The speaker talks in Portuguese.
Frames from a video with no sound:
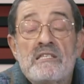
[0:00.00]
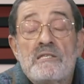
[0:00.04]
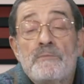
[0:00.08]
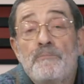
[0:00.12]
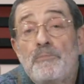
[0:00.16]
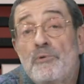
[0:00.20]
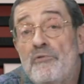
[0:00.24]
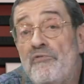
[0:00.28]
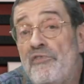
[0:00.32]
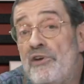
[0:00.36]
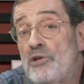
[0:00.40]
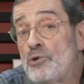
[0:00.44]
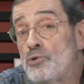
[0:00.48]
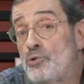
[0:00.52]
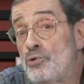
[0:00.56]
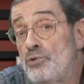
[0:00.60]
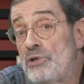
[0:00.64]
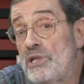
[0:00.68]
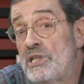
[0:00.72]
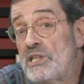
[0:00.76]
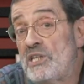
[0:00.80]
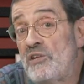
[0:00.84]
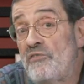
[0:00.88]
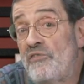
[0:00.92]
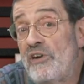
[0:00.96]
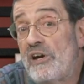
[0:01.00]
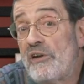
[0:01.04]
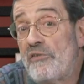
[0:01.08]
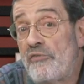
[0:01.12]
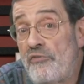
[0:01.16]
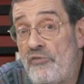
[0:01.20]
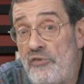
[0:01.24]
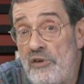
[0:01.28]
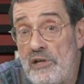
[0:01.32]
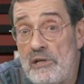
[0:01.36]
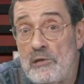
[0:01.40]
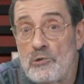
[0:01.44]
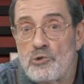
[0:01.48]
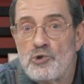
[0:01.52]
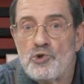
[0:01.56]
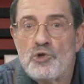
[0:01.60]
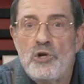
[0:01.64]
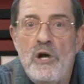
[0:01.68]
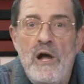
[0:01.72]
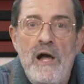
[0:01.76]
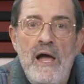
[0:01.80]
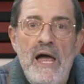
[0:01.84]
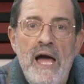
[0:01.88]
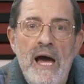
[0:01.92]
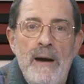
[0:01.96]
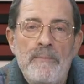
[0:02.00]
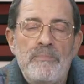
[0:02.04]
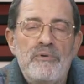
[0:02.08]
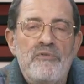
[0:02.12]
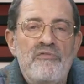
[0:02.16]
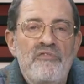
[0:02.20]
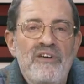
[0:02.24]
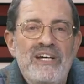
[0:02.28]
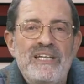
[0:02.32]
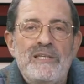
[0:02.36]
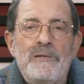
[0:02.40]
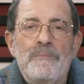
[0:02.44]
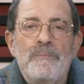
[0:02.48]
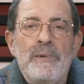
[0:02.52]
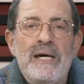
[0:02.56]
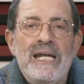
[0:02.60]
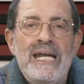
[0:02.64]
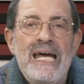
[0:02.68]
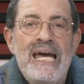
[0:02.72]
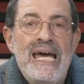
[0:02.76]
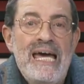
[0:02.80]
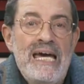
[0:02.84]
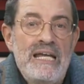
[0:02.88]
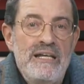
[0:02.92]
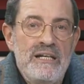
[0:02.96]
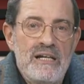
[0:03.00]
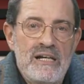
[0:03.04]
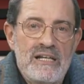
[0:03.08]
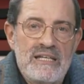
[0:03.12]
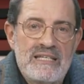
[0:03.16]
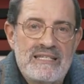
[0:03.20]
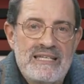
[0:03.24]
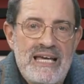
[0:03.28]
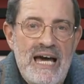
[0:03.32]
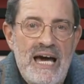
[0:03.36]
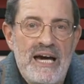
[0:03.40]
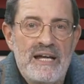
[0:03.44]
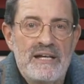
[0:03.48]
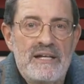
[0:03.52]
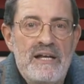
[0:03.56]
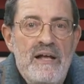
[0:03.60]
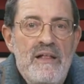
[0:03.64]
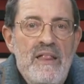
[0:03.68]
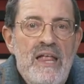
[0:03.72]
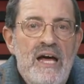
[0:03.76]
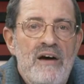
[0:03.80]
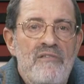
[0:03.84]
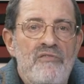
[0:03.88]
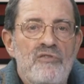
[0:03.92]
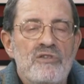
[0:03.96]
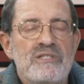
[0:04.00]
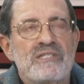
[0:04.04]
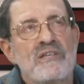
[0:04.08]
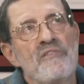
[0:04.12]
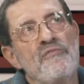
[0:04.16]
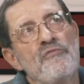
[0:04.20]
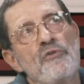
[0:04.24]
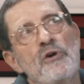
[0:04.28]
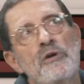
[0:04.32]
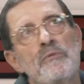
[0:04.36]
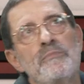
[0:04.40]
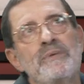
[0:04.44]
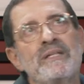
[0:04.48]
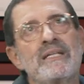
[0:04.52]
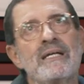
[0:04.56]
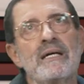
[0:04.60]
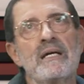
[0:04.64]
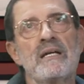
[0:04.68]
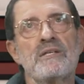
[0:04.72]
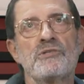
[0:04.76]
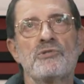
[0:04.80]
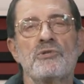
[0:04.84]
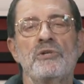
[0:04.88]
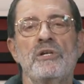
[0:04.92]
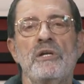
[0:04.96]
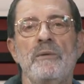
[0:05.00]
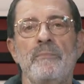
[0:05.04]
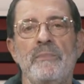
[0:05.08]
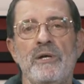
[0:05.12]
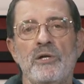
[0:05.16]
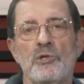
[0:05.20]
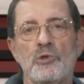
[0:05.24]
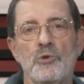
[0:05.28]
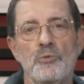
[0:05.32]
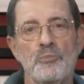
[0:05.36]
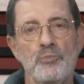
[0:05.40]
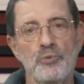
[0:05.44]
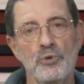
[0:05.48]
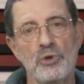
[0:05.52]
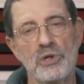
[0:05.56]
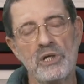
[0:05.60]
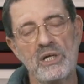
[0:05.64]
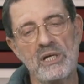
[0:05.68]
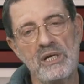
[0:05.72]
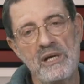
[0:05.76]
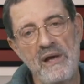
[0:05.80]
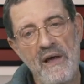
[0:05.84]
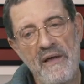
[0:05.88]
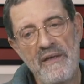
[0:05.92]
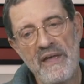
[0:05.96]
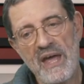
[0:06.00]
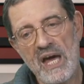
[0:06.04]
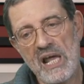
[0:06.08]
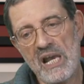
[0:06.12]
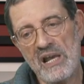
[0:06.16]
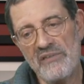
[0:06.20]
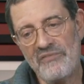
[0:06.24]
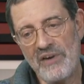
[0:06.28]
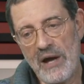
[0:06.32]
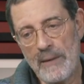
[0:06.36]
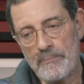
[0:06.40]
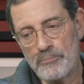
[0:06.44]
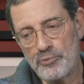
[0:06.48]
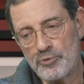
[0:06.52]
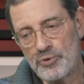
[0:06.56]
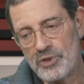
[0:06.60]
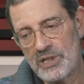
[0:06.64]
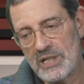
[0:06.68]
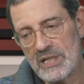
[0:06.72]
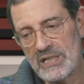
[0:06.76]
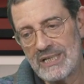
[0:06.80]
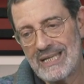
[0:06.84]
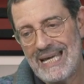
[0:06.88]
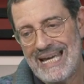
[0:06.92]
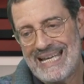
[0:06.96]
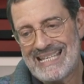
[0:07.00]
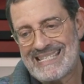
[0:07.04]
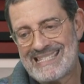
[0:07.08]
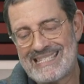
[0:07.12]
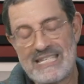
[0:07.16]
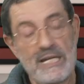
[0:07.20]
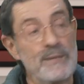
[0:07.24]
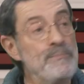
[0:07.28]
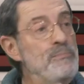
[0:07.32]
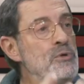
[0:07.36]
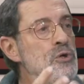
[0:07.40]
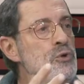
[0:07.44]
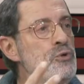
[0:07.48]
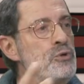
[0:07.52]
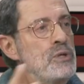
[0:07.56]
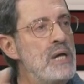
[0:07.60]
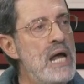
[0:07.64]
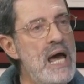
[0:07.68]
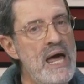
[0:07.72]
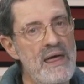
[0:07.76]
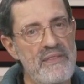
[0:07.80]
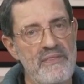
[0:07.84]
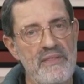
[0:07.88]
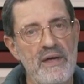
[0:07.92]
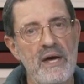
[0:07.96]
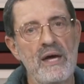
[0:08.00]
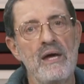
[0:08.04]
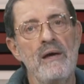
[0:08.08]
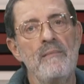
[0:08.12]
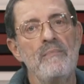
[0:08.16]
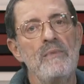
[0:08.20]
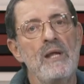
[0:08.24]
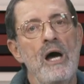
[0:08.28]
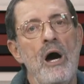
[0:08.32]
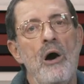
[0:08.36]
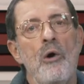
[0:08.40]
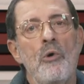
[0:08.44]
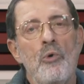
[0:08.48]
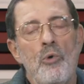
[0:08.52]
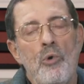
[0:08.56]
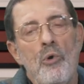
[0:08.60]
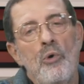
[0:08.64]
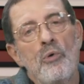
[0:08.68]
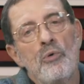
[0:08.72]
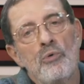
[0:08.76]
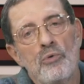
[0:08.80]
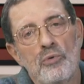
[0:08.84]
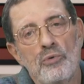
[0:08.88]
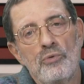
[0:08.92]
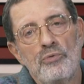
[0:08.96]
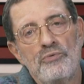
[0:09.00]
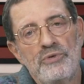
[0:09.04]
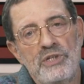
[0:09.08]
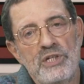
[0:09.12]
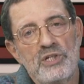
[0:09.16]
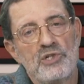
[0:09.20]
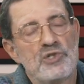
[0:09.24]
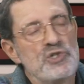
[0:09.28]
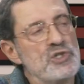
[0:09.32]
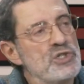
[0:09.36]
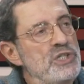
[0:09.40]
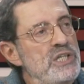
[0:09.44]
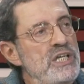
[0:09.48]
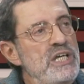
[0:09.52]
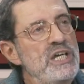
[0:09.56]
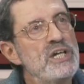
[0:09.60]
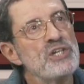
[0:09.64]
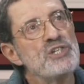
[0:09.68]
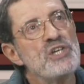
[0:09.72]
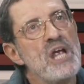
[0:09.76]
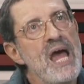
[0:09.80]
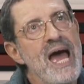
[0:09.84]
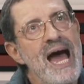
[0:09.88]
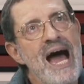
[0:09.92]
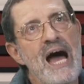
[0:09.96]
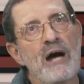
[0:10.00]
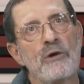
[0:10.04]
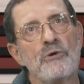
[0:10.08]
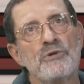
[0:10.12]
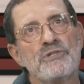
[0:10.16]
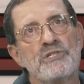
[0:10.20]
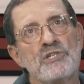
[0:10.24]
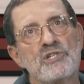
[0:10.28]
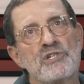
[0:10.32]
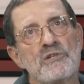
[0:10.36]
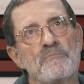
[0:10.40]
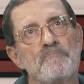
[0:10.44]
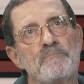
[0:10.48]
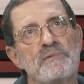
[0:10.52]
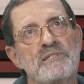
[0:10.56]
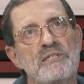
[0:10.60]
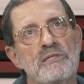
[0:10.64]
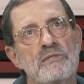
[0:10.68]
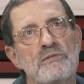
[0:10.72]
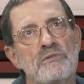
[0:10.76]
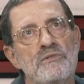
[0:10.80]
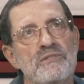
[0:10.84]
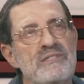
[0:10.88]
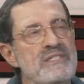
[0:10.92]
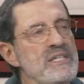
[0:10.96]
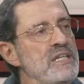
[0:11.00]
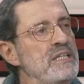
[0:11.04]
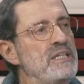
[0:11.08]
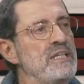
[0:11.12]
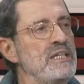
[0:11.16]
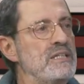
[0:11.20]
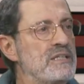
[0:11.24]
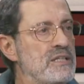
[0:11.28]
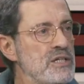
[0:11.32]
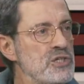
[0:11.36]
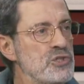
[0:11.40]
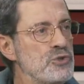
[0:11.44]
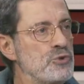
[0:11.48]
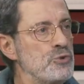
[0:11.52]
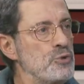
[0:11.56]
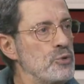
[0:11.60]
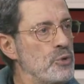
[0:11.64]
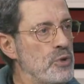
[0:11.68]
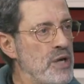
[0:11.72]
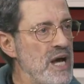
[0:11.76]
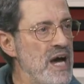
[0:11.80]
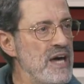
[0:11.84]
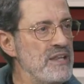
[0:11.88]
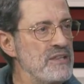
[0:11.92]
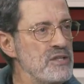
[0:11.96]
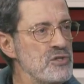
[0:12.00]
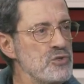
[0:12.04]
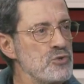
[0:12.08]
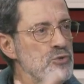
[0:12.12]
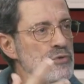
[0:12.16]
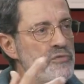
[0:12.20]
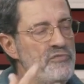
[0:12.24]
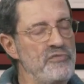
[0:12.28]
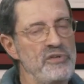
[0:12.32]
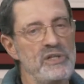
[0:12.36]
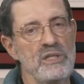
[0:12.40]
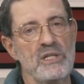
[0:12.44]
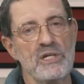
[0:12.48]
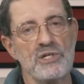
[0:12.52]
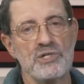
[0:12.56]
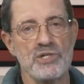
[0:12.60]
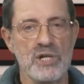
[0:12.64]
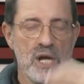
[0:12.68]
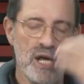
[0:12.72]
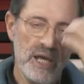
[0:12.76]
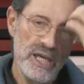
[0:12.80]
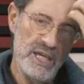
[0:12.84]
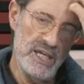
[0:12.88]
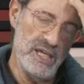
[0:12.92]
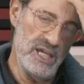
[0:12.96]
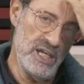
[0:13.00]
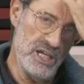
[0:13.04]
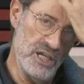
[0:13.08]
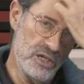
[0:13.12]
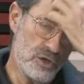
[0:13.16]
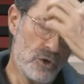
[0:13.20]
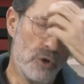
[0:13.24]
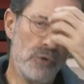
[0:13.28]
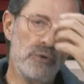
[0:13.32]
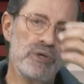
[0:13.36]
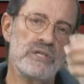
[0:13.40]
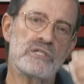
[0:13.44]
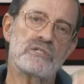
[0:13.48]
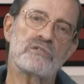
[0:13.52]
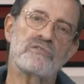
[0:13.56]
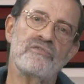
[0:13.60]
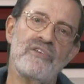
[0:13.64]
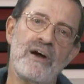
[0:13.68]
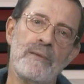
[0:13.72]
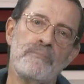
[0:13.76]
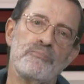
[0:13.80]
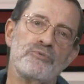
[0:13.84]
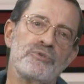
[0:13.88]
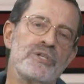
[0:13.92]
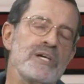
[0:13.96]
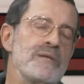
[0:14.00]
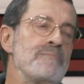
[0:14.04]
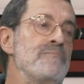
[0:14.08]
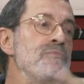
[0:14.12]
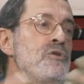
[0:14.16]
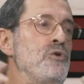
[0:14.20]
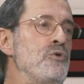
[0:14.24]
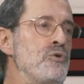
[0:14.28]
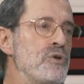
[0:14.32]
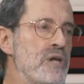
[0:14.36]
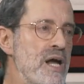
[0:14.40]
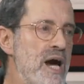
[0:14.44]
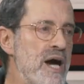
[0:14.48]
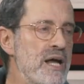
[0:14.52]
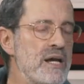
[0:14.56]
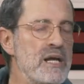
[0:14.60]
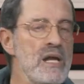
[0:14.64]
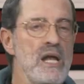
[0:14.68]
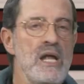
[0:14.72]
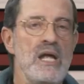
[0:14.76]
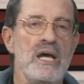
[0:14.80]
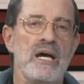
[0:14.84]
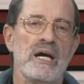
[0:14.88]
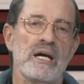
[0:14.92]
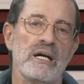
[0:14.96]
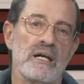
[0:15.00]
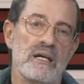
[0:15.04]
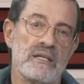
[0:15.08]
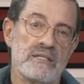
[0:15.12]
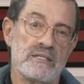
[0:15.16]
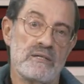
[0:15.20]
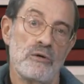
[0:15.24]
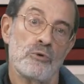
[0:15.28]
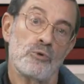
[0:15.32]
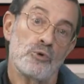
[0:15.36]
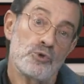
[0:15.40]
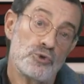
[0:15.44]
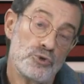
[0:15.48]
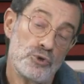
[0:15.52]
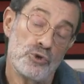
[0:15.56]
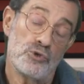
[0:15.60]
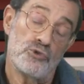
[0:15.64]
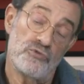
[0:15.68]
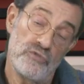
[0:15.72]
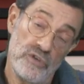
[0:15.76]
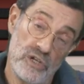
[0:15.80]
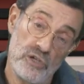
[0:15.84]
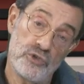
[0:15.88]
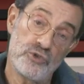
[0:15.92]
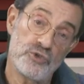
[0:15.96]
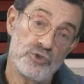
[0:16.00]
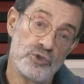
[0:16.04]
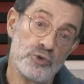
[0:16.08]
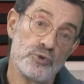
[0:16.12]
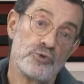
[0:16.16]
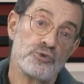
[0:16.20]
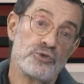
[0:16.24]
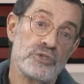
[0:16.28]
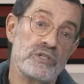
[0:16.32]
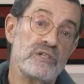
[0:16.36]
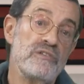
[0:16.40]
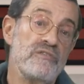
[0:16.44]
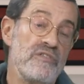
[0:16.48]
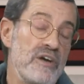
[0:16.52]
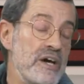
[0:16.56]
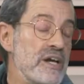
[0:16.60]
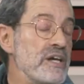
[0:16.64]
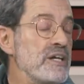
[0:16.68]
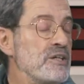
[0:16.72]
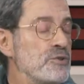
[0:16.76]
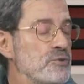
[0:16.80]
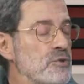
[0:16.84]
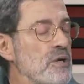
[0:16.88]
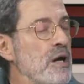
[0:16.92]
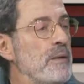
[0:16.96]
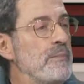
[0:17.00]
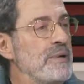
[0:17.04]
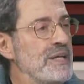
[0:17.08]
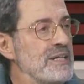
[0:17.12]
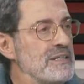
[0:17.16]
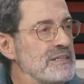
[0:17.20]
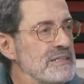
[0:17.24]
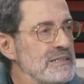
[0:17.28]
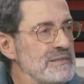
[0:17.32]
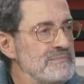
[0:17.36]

Se porventura tiver filhos, aproveite para analisar a vossa forma de relacionamento, porque ela vai poder ser melhorada ao longo destes dias. Há coisas que precisam de ser ditas, trocadas, ouvidas, e com isso vai poder melhorar a relação com os seus filhos, se os tiver, naturalmente.